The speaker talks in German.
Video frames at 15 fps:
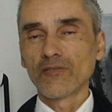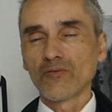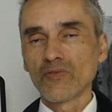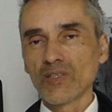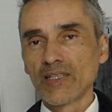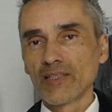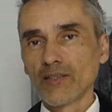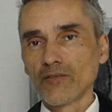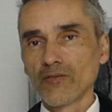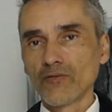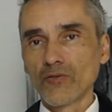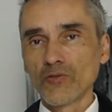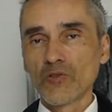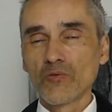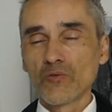Consulting,
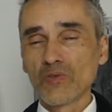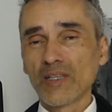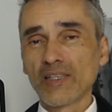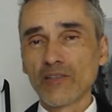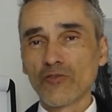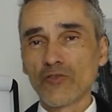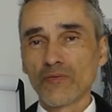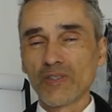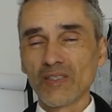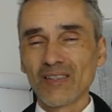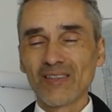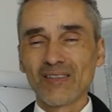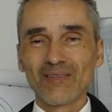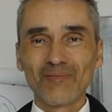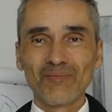Coaching Consulting
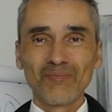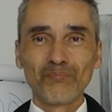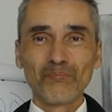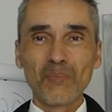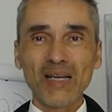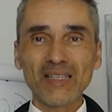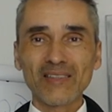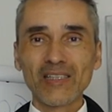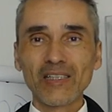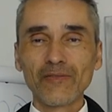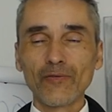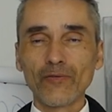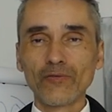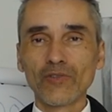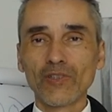Services
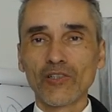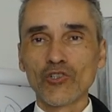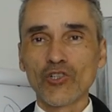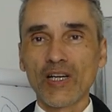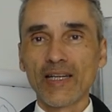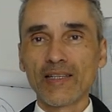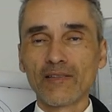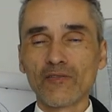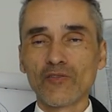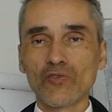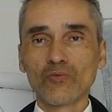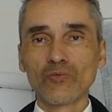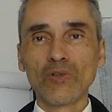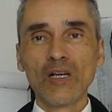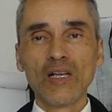massiv unterscheiden
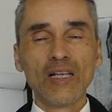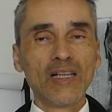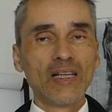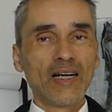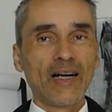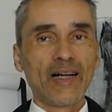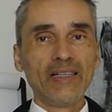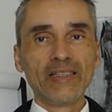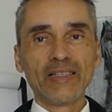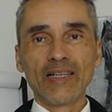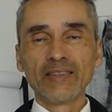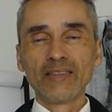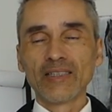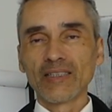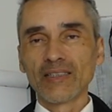zu allen
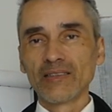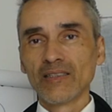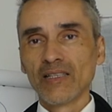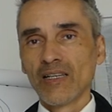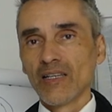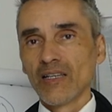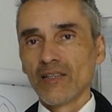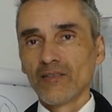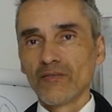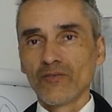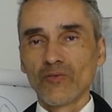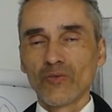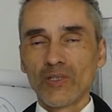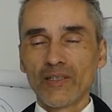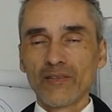anderen
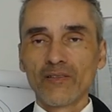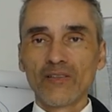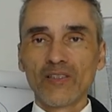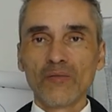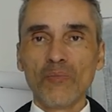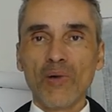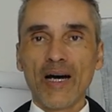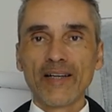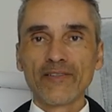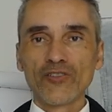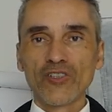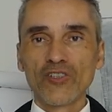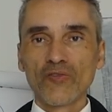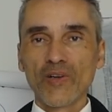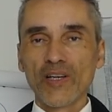sogenannten Demand
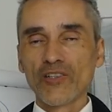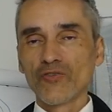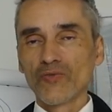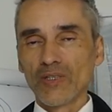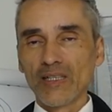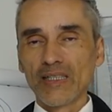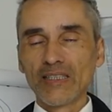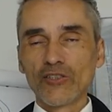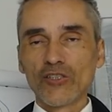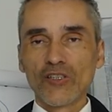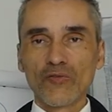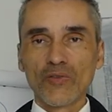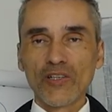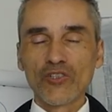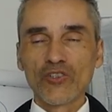Generation oder Lead
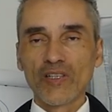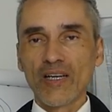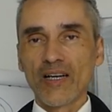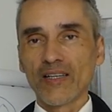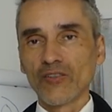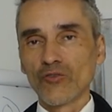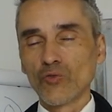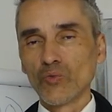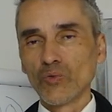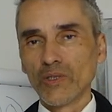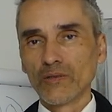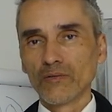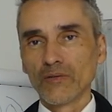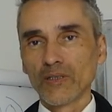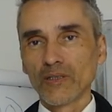Generation
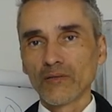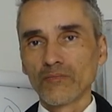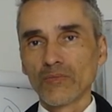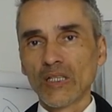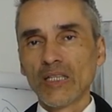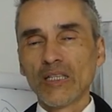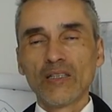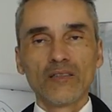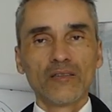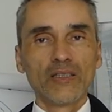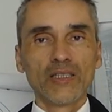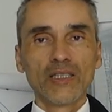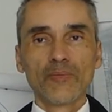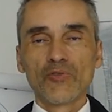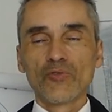Agenturen. Ne?
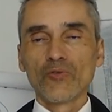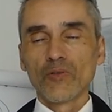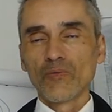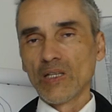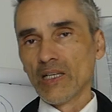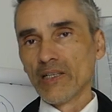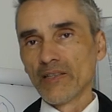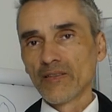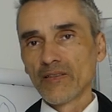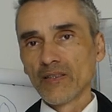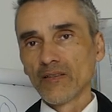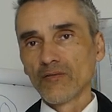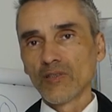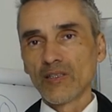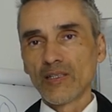Den gibst du irgendwie eine
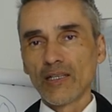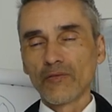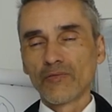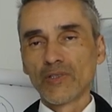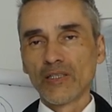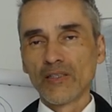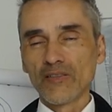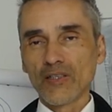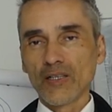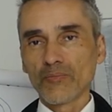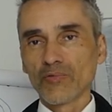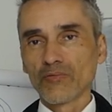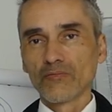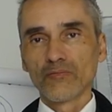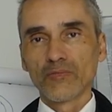Liste, die telefonieren das
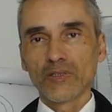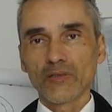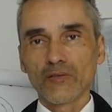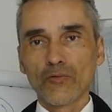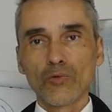ab. Ja?